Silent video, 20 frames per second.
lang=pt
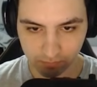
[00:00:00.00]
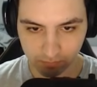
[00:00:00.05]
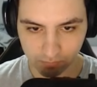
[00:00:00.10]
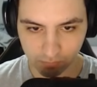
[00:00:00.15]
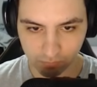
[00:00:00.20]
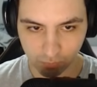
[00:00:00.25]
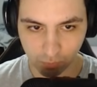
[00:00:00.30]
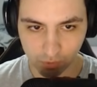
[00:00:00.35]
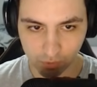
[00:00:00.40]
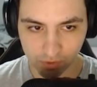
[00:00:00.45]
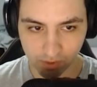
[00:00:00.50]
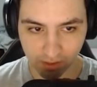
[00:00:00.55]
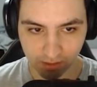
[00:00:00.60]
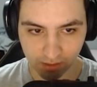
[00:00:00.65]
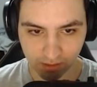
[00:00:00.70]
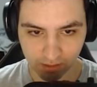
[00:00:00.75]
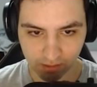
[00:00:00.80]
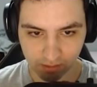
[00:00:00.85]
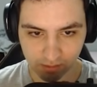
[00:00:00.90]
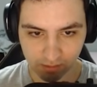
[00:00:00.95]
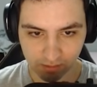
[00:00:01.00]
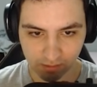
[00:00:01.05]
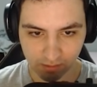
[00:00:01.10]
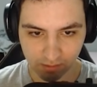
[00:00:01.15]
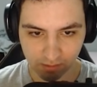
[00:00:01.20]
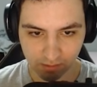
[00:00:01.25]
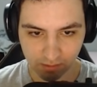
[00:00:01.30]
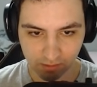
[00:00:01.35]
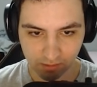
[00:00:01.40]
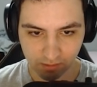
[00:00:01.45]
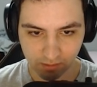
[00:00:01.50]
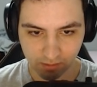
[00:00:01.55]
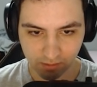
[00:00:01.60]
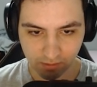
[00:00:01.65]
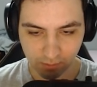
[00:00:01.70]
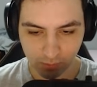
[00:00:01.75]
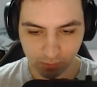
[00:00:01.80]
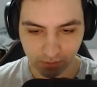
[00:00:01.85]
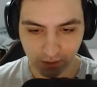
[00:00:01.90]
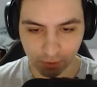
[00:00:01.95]
Nossa!
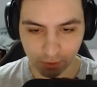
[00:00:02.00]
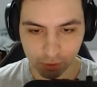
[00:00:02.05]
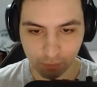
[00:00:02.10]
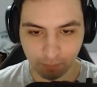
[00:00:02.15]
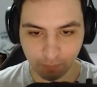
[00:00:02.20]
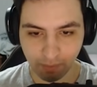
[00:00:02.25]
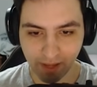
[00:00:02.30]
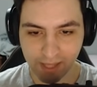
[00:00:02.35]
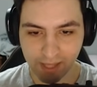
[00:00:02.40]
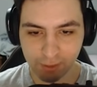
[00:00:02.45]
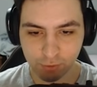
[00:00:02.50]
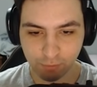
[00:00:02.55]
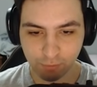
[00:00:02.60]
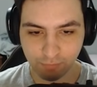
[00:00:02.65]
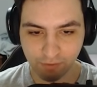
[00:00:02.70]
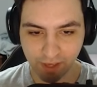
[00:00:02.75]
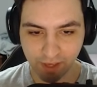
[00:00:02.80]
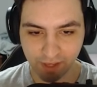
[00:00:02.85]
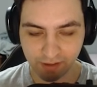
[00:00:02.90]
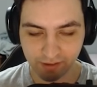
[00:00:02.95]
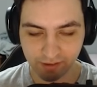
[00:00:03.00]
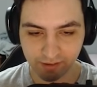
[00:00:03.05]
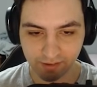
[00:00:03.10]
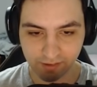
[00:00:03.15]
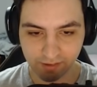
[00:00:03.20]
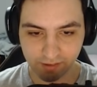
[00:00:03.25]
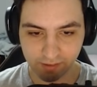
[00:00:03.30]
Taco de plástico, velho?